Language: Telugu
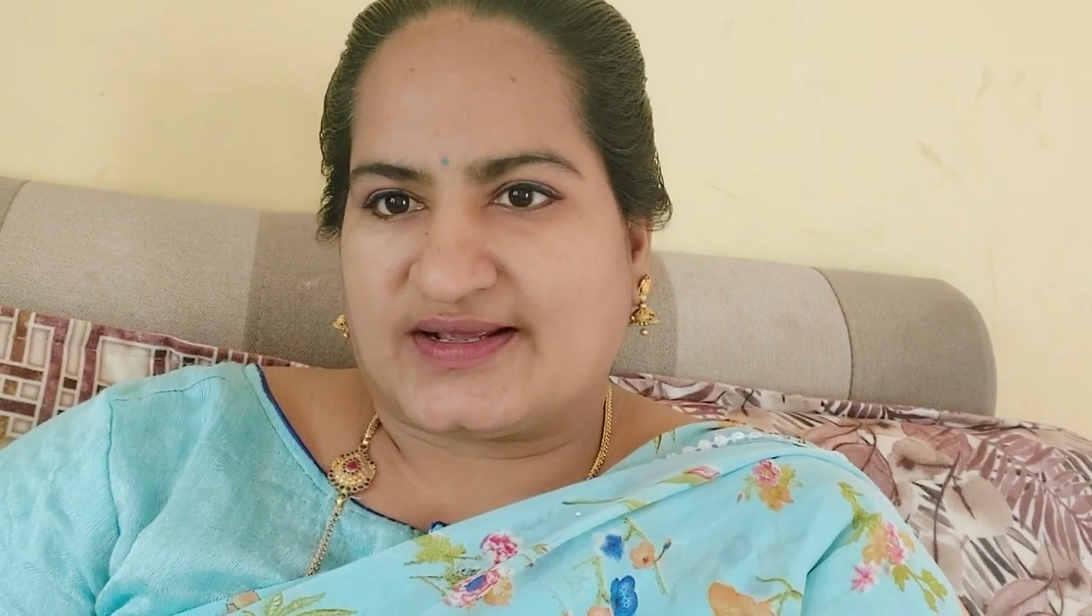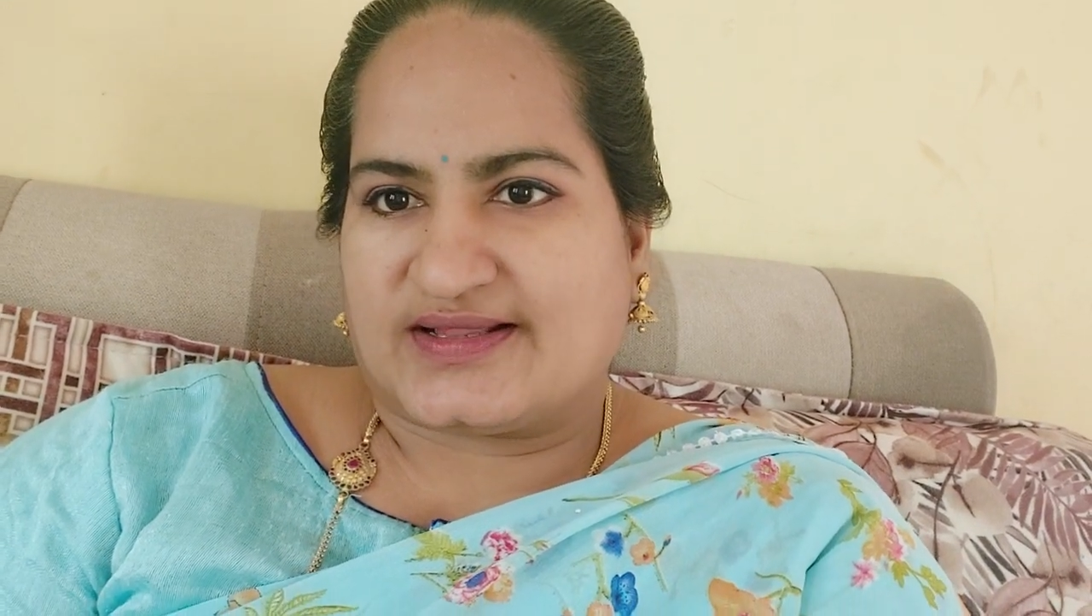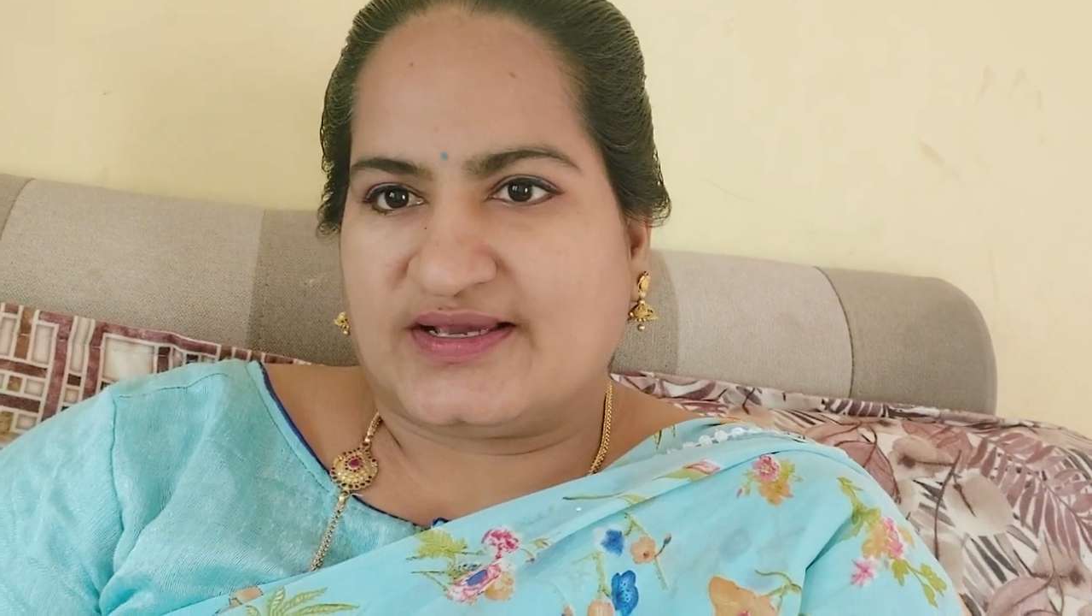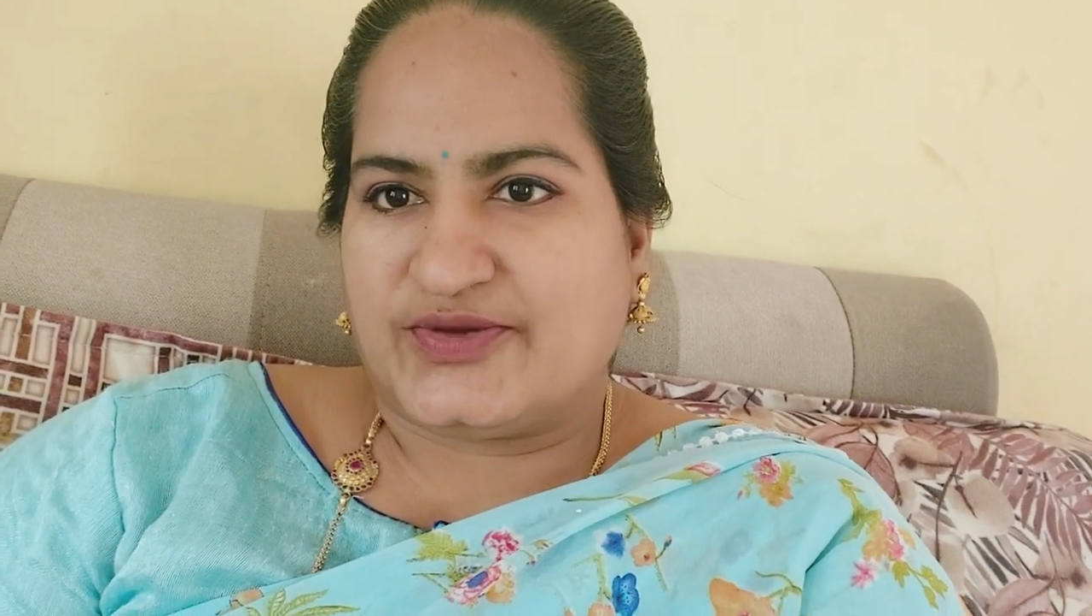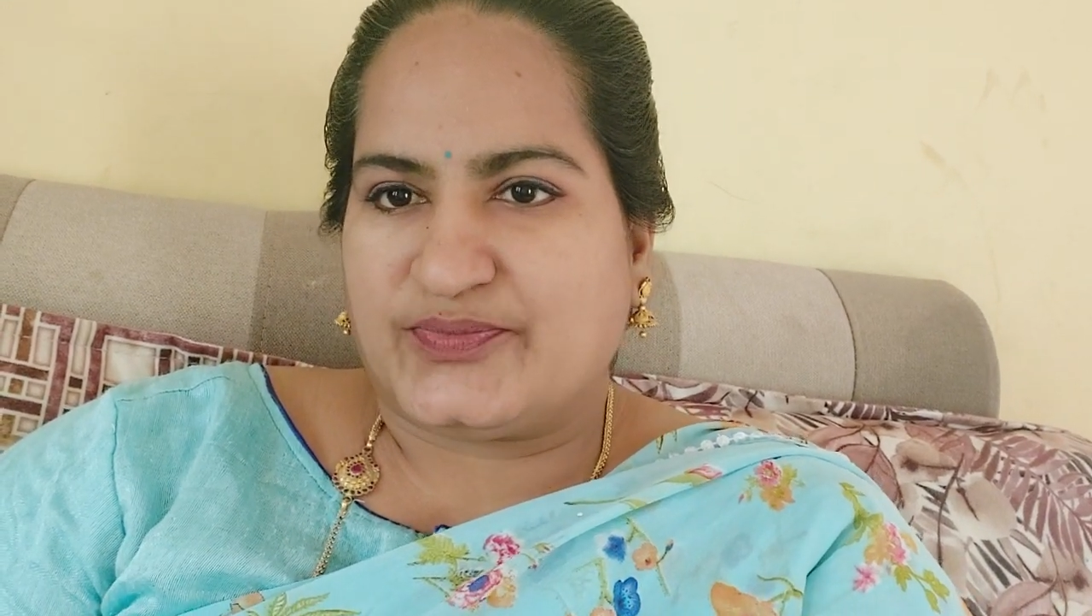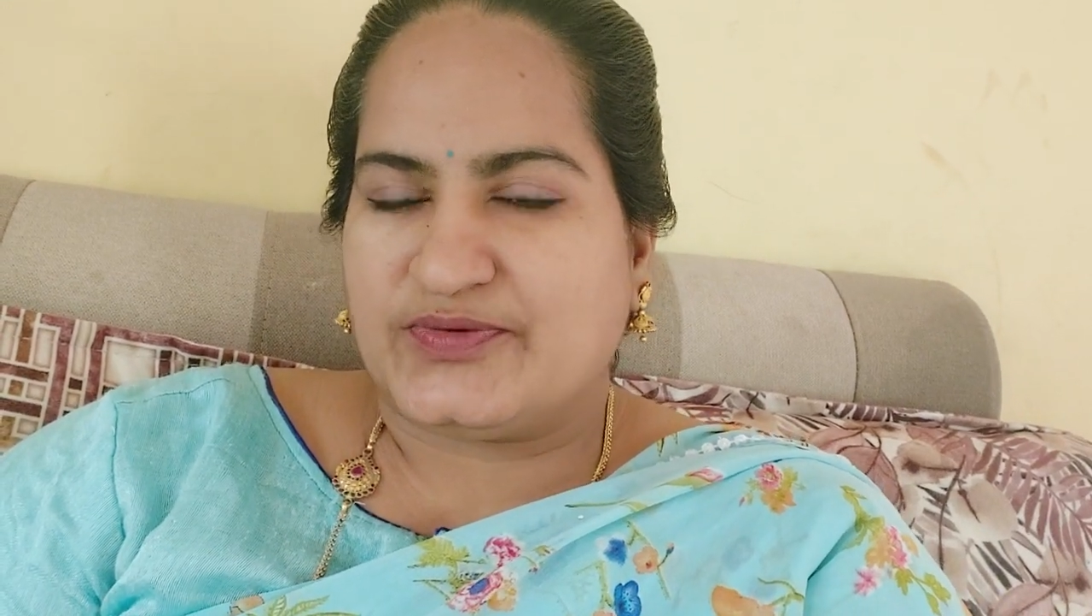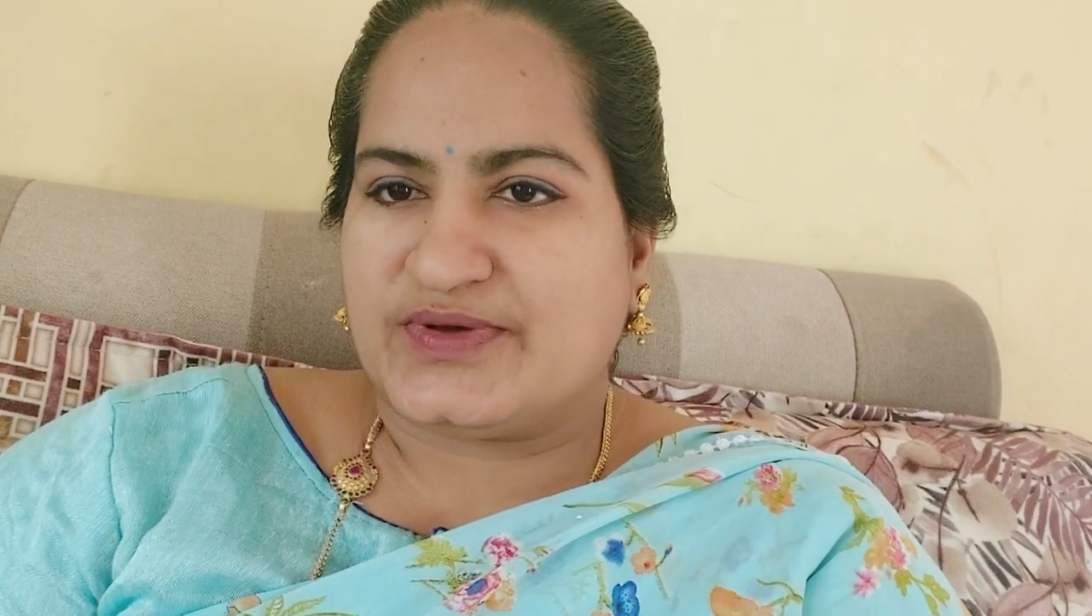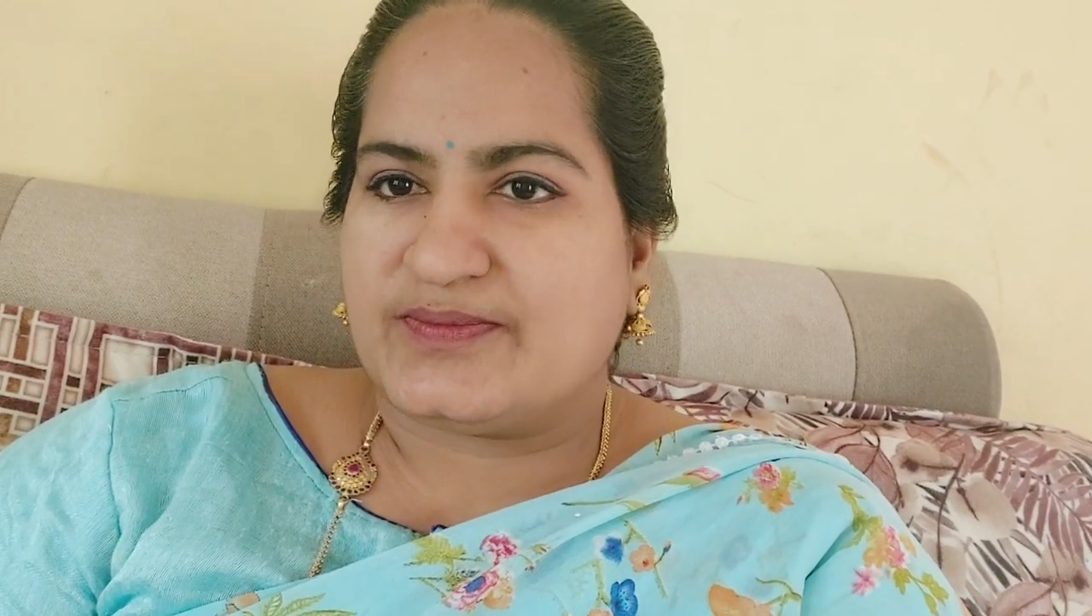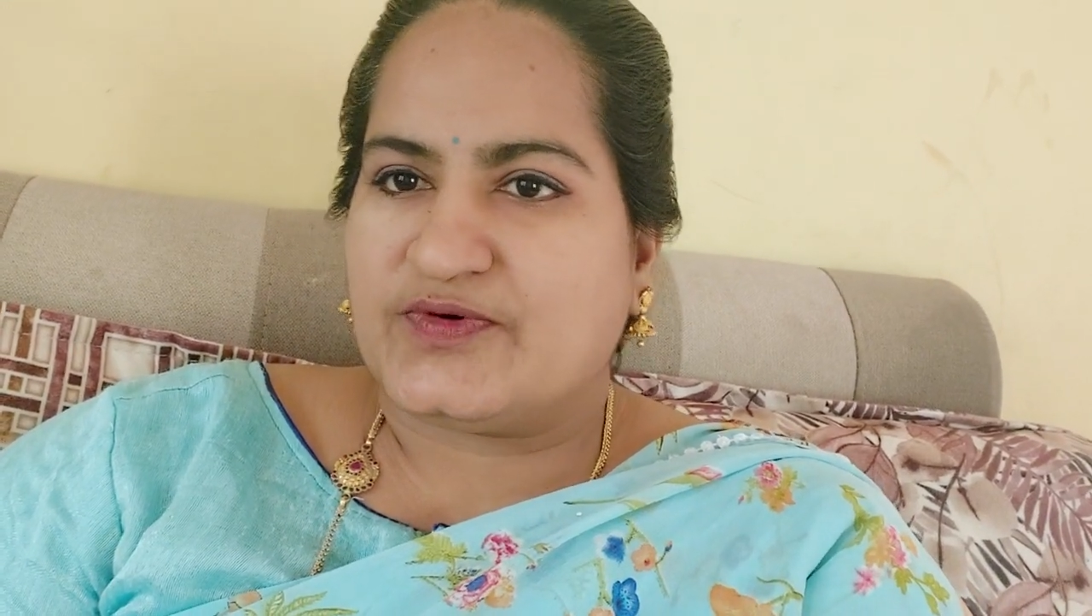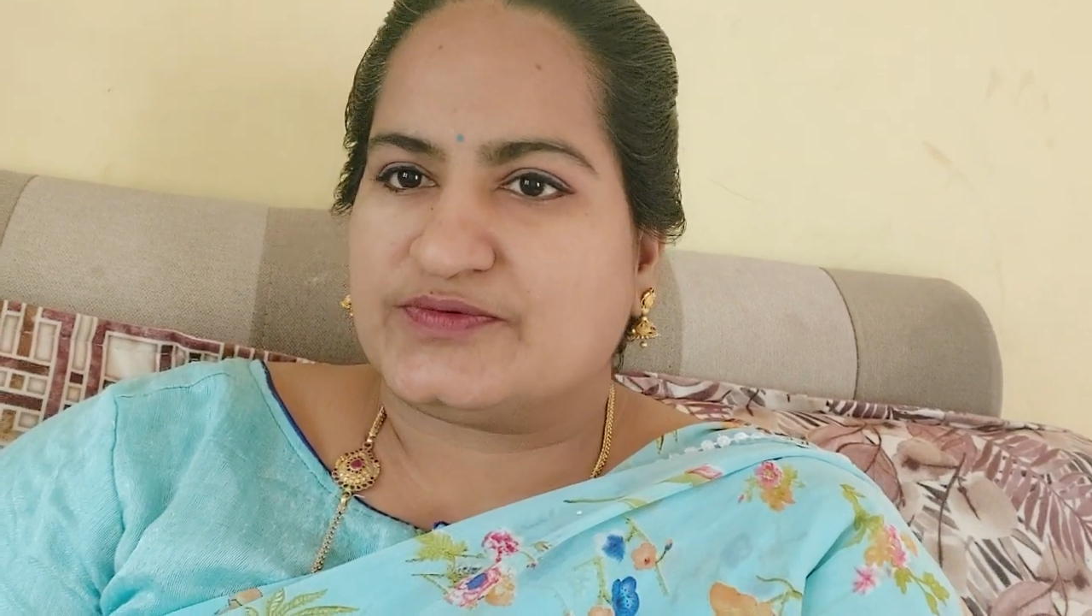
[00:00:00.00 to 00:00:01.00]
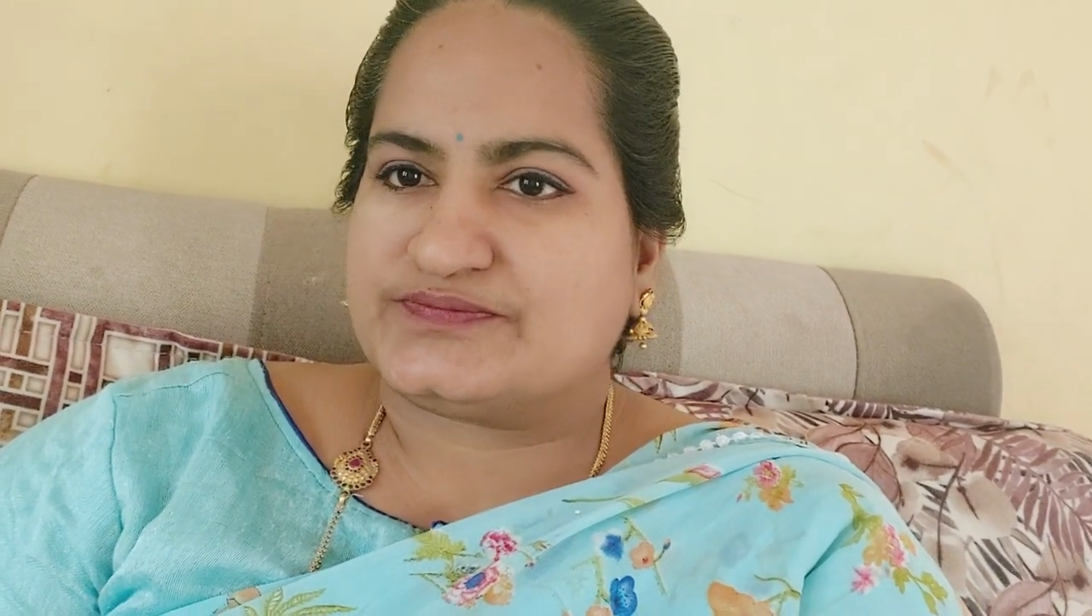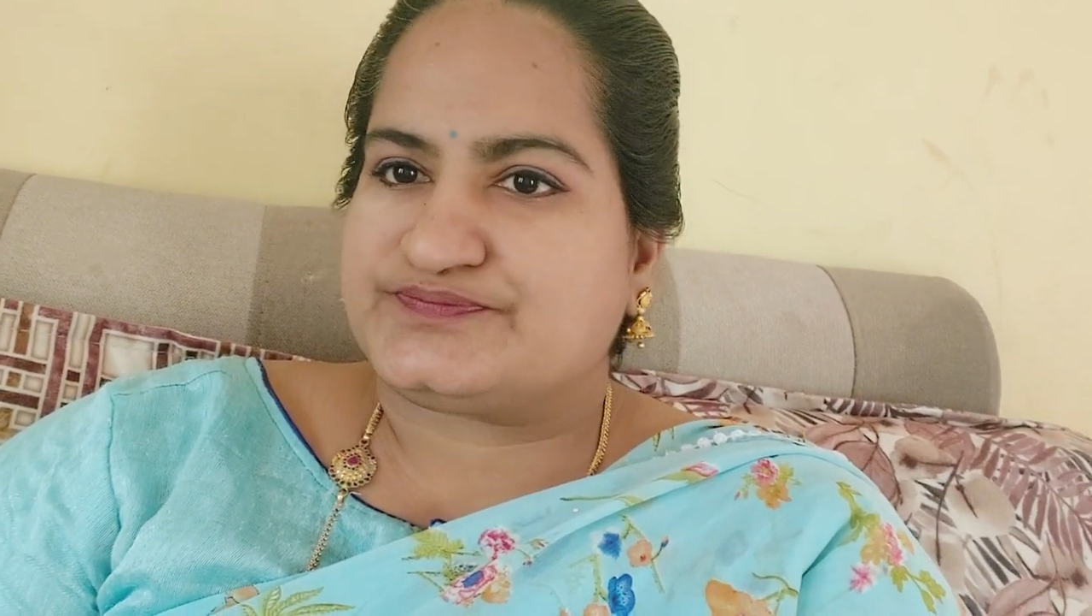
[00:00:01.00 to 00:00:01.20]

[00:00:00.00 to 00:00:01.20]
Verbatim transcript: కదా ఇప్పుడు మనము